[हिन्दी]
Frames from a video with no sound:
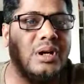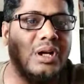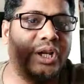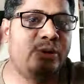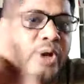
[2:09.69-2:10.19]

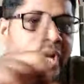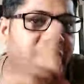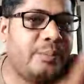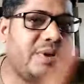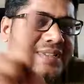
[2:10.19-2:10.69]
अगर
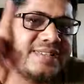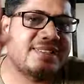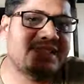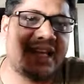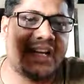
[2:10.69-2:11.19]
यूएनडीपी
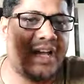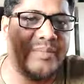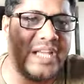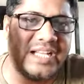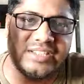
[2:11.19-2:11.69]
संस्था
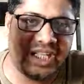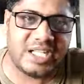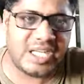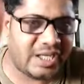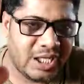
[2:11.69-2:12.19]
नाम याद
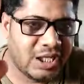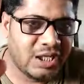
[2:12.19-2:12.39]
नहीं रहे